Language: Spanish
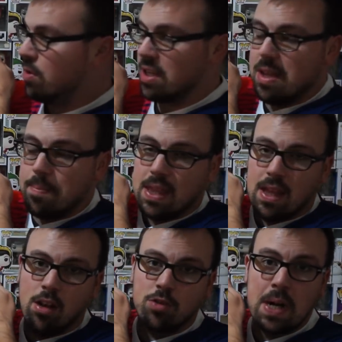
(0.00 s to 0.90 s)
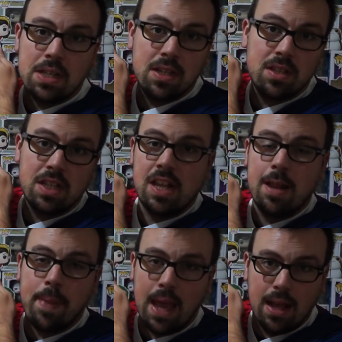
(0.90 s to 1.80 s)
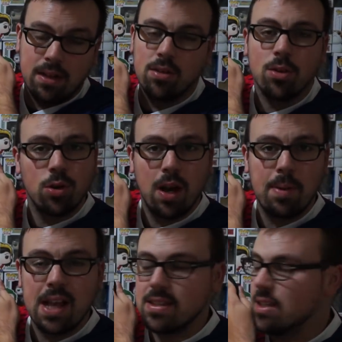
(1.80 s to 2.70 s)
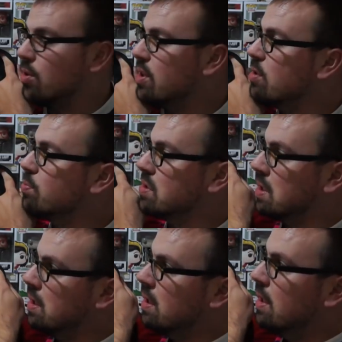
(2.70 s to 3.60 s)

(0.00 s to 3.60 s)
Porque se piden los parches y se le pegan, ¿no? Con la plancha y todo eso, pues